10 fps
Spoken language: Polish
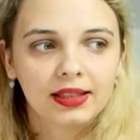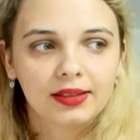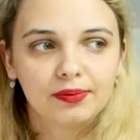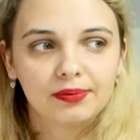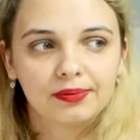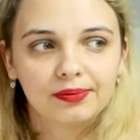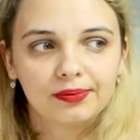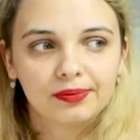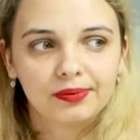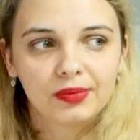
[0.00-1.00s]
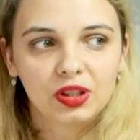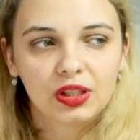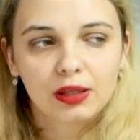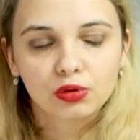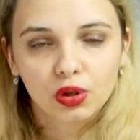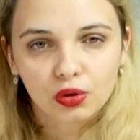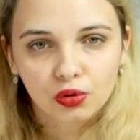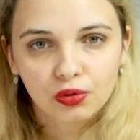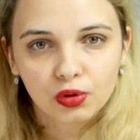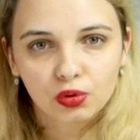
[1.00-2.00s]
i, i
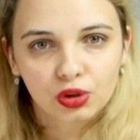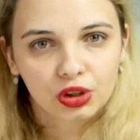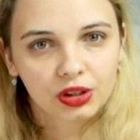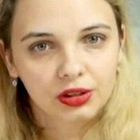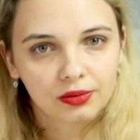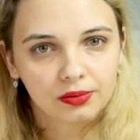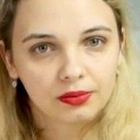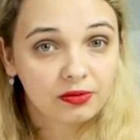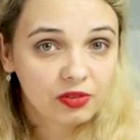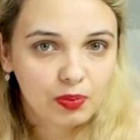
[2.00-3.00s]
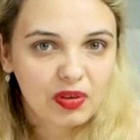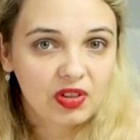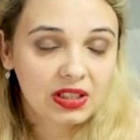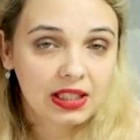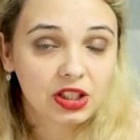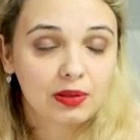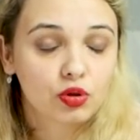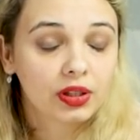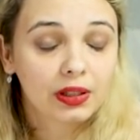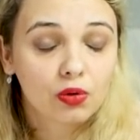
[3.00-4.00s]
autorów, którzy wy pewnie znacie, na
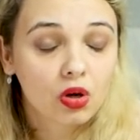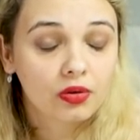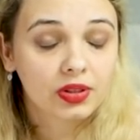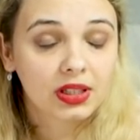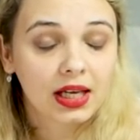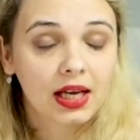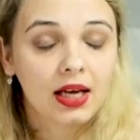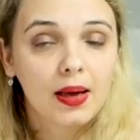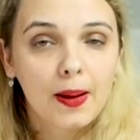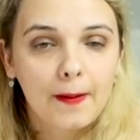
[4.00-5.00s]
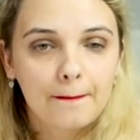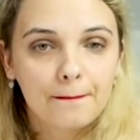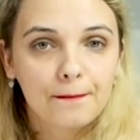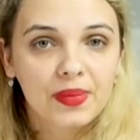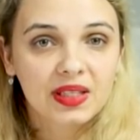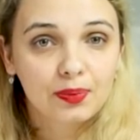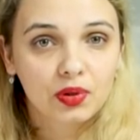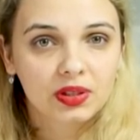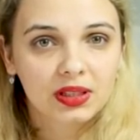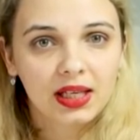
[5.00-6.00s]
przykład Naukowska, mm,
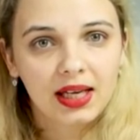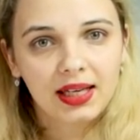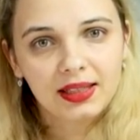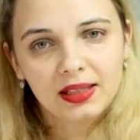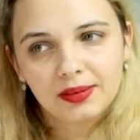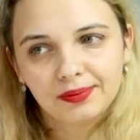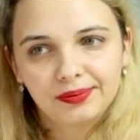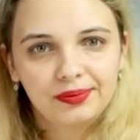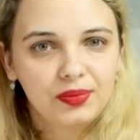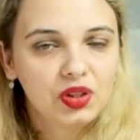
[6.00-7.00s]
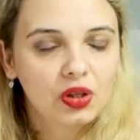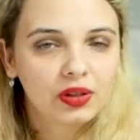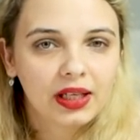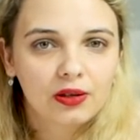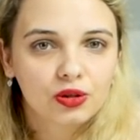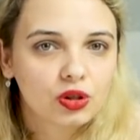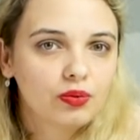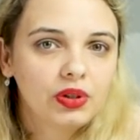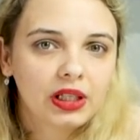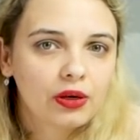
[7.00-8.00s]
Zapolska, ale mnie one jakoś
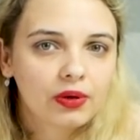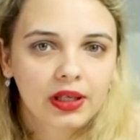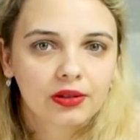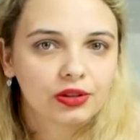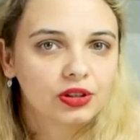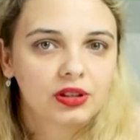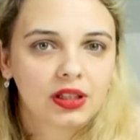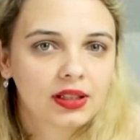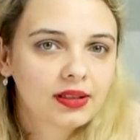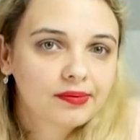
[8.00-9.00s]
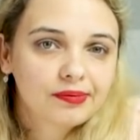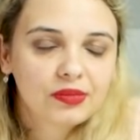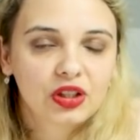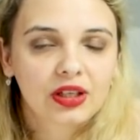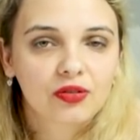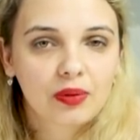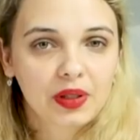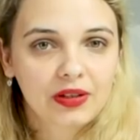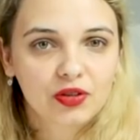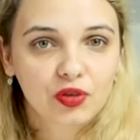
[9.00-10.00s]
ominęły, jakoś nie, nie trafiłam
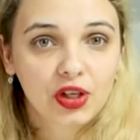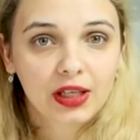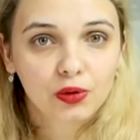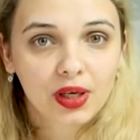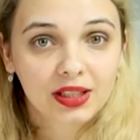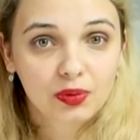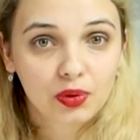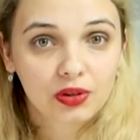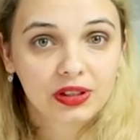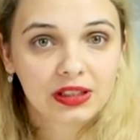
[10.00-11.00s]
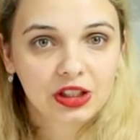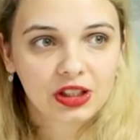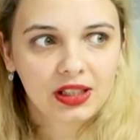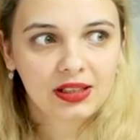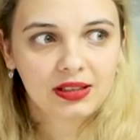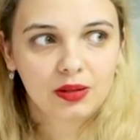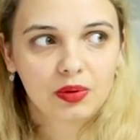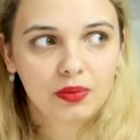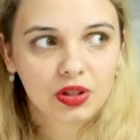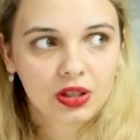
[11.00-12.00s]
na nie w swojej edukacji polonistycznej i
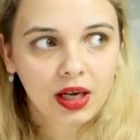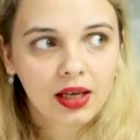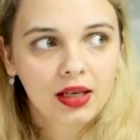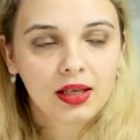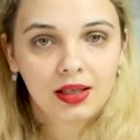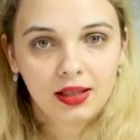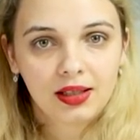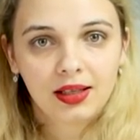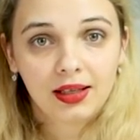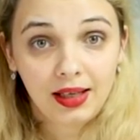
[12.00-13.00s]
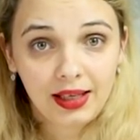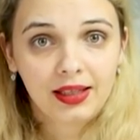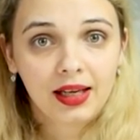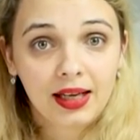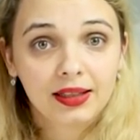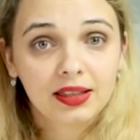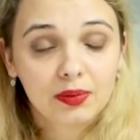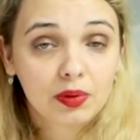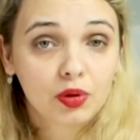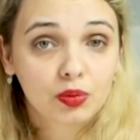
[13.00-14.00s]
sobie myślę, hej,
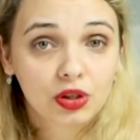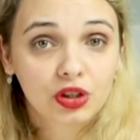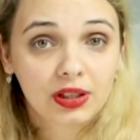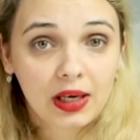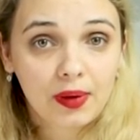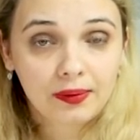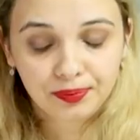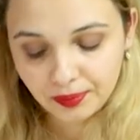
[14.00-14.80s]
chętnie bym to przeczytała.